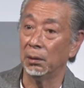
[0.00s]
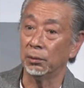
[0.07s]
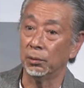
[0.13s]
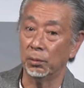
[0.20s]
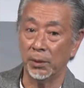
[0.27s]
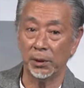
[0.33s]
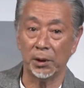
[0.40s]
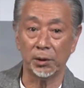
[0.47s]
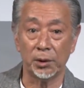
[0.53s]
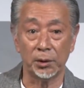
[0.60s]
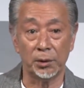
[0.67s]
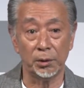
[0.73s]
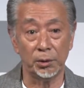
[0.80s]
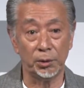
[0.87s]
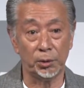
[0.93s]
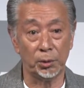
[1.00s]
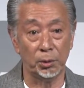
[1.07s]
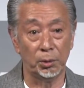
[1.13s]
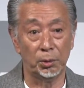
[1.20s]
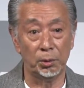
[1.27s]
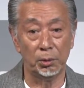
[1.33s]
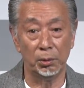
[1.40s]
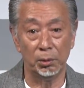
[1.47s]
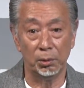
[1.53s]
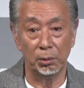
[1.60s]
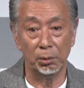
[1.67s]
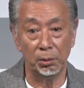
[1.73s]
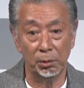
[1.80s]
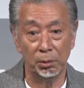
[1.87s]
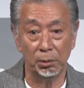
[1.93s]
あとまあ痩せてる人、
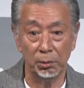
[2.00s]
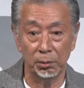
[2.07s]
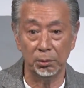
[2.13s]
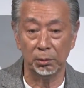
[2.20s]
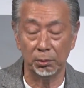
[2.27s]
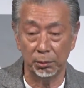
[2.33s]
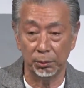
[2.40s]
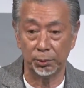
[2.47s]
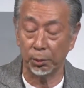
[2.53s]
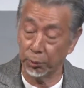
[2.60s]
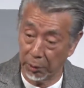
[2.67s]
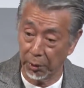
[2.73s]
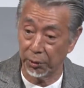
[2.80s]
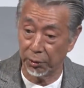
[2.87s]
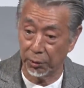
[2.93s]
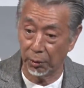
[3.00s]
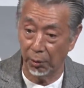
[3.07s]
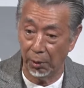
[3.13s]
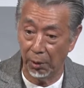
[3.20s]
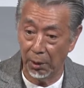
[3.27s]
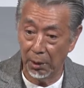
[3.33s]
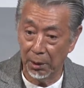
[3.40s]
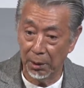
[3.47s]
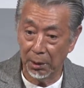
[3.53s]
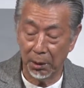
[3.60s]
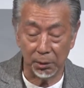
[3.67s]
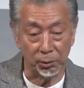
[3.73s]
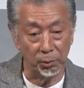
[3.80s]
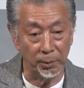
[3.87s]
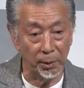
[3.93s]
うん、太ってる人
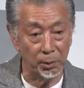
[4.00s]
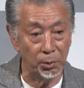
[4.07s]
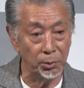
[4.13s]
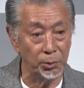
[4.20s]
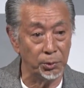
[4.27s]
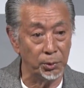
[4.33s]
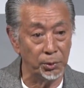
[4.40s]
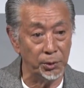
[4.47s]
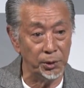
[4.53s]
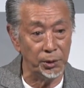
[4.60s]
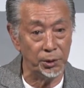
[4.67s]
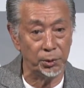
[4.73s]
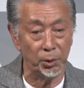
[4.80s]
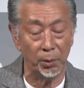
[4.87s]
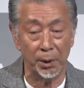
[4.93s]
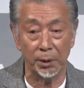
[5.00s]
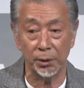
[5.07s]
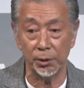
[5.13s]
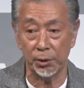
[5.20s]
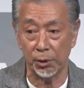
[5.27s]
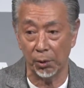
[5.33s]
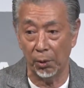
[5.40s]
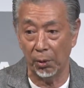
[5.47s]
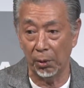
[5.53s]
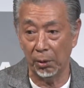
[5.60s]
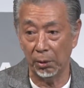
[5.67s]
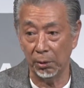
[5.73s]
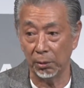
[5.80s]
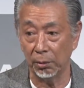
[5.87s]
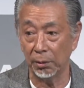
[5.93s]
あとまあ根性のいい人悪い人
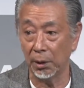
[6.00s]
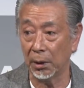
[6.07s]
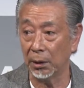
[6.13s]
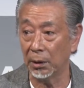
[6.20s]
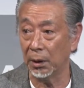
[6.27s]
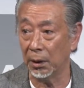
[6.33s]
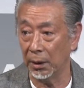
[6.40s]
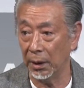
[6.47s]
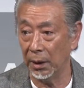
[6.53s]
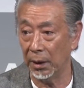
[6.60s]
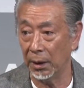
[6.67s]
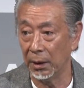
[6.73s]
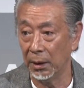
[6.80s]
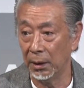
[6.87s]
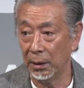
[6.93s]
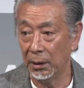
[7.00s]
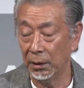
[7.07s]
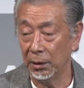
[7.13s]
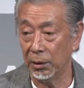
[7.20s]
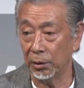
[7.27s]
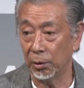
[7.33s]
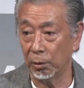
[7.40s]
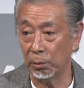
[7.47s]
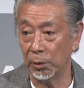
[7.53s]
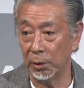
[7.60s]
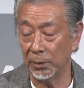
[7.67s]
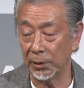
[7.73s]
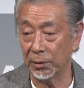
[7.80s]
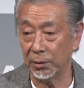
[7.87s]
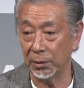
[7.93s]
いろんな方がねいると思い
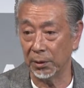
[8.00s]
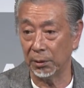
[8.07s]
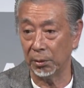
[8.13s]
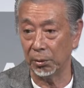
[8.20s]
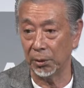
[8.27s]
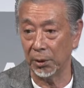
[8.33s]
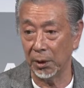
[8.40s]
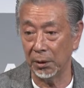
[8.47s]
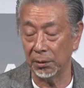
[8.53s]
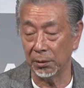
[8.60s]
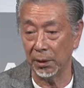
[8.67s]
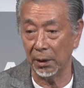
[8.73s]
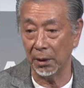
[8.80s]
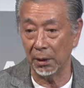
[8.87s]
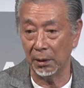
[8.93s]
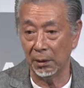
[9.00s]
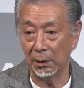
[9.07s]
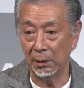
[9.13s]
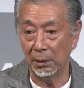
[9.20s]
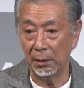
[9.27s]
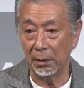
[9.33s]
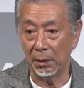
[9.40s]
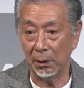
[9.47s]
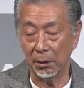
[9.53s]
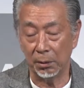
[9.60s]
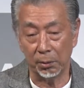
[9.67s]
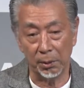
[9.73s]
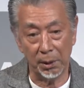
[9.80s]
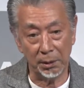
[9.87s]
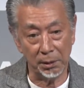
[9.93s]
ますんでとりあえずね
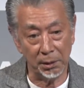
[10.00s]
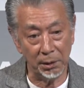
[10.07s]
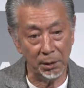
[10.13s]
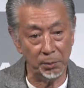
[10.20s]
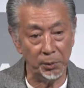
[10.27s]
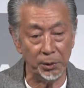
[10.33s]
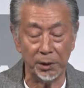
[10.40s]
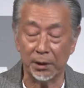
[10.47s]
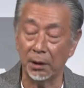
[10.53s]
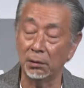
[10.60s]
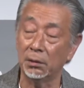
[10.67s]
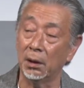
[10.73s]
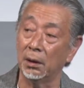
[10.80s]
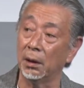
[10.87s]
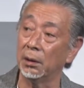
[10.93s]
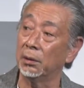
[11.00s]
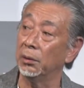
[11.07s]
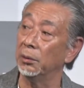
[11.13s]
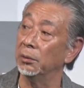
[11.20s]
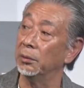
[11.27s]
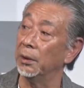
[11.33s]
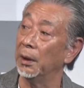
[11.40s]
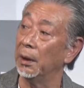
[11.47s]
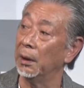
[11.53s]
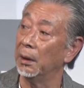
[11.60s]
どなたでもいけるかなというね